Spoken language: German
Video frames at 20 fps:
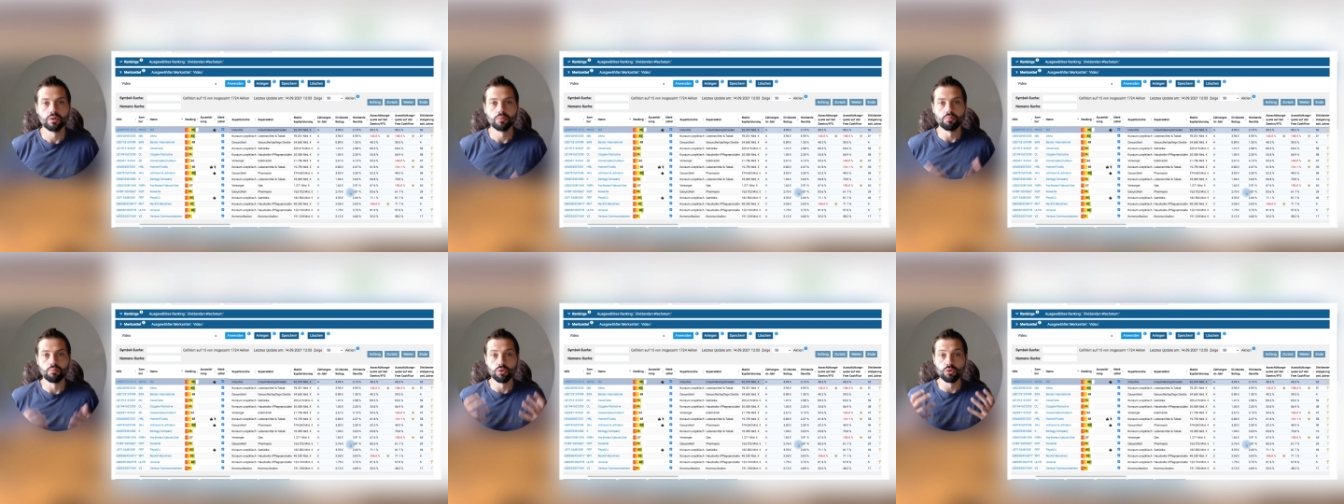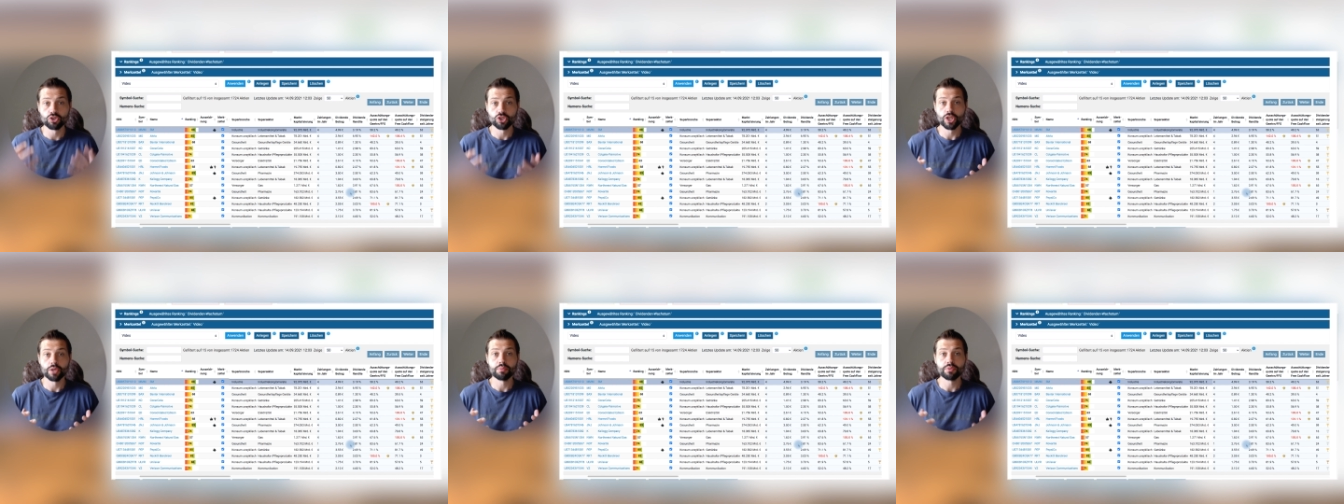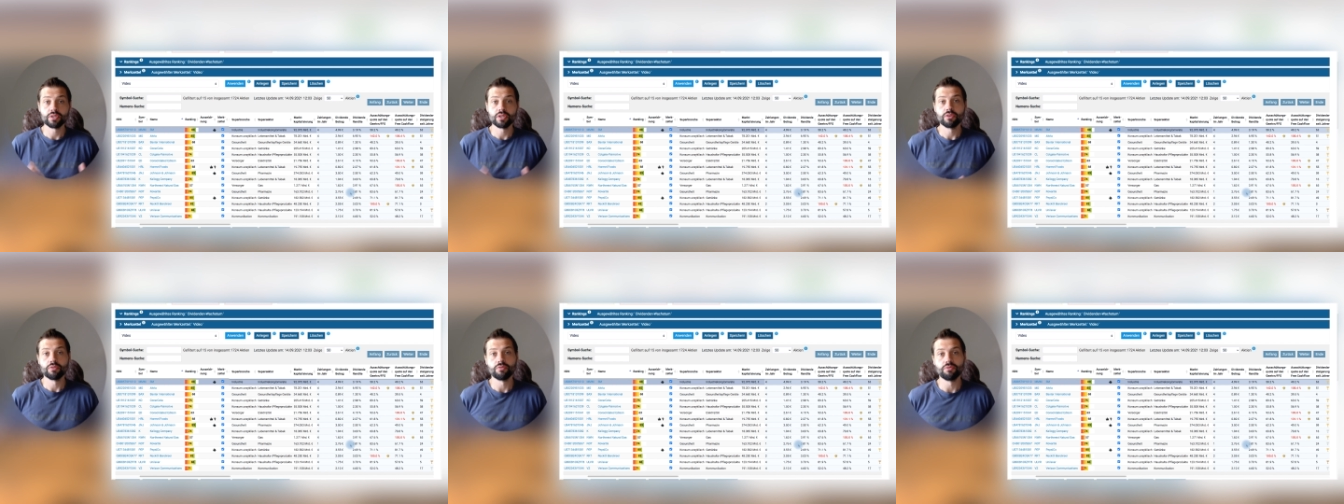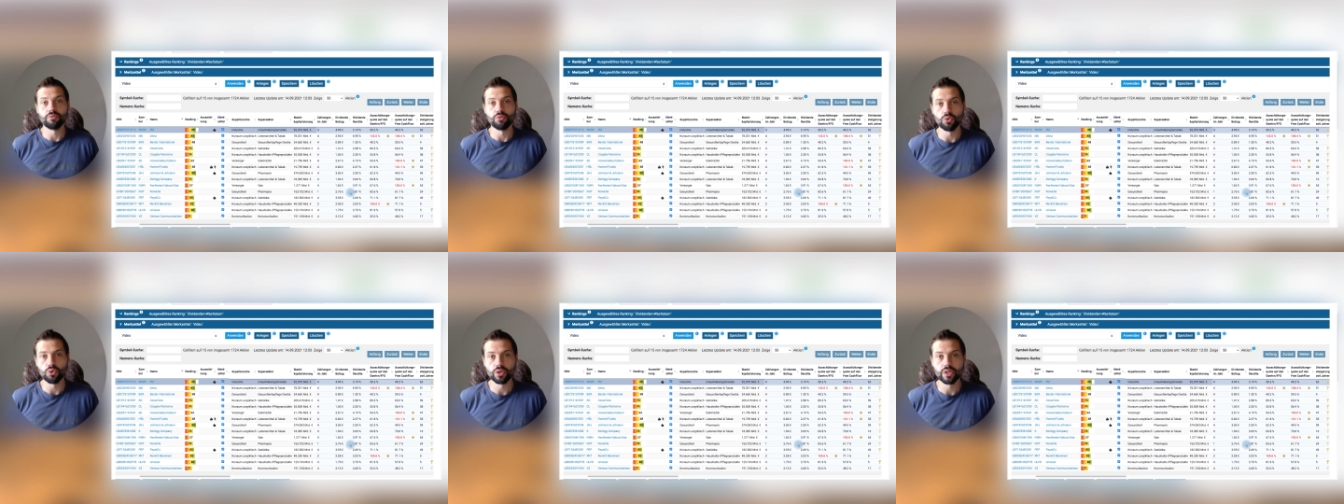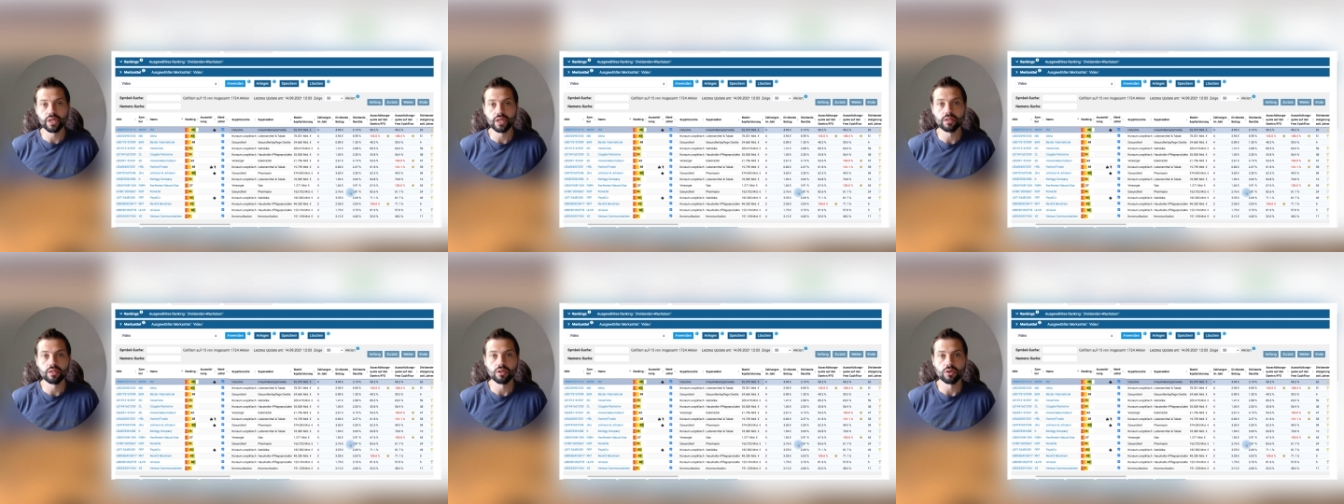Blue Chips für
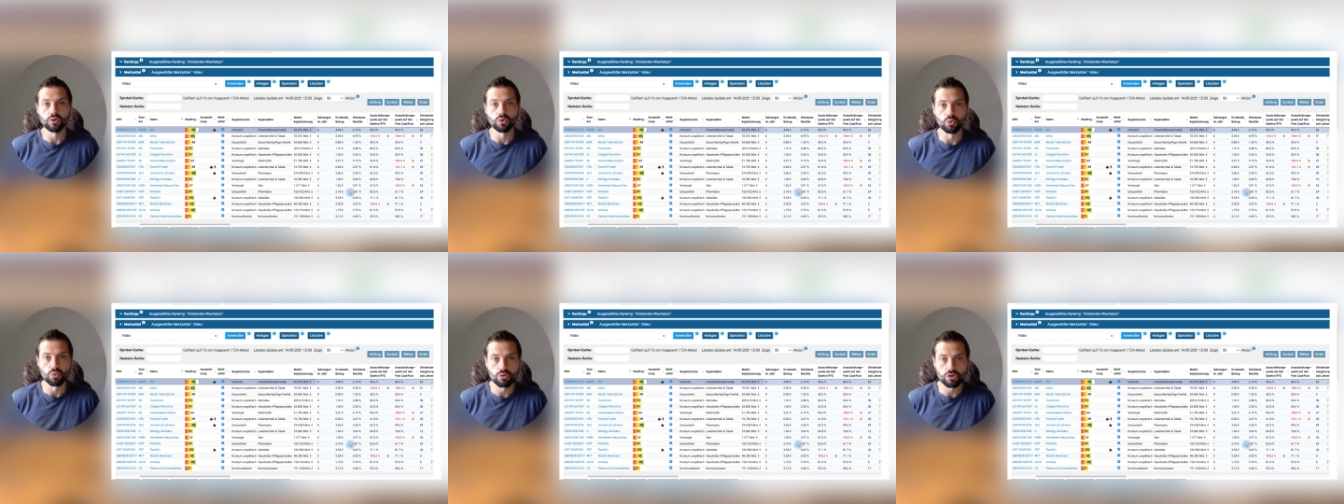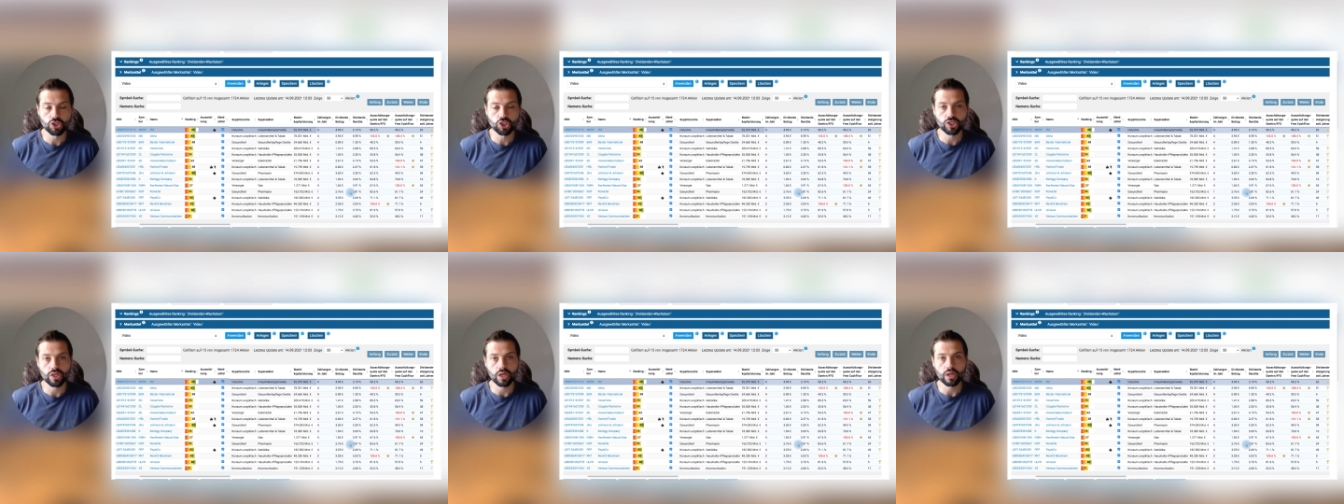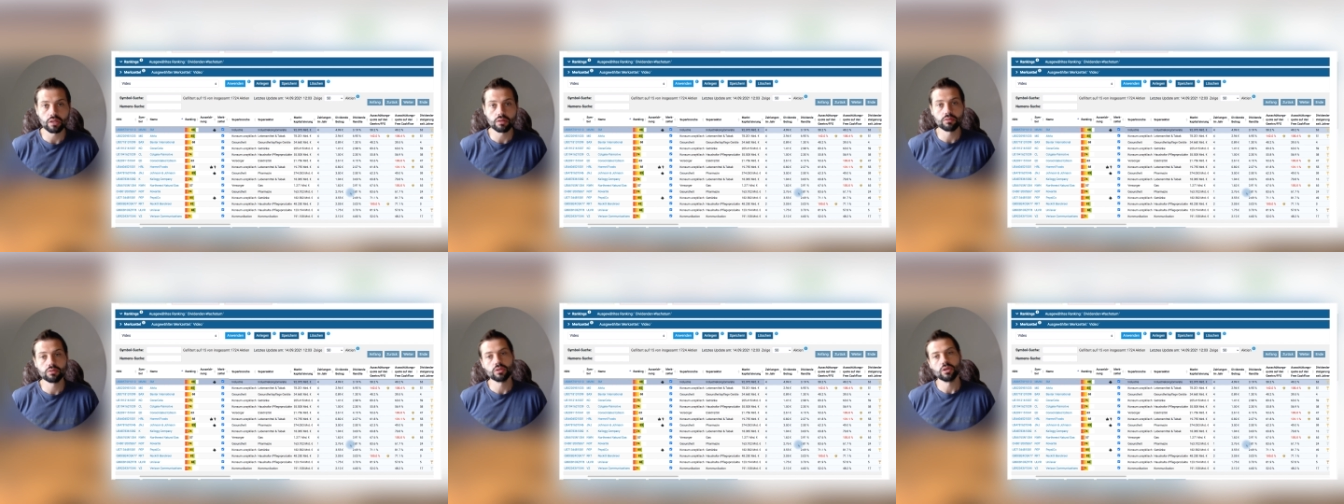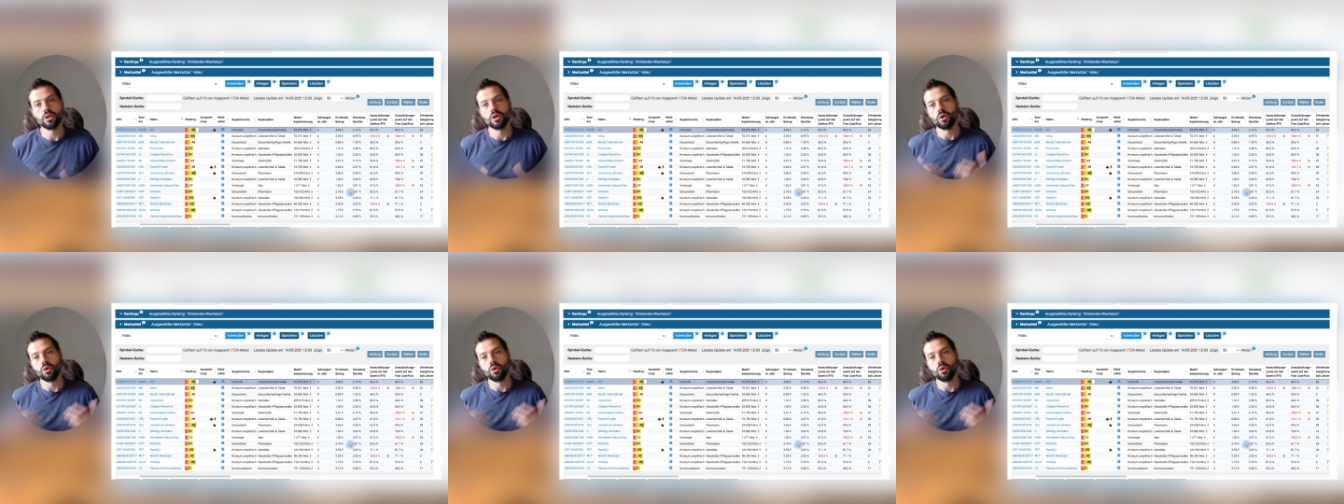den Ruhestand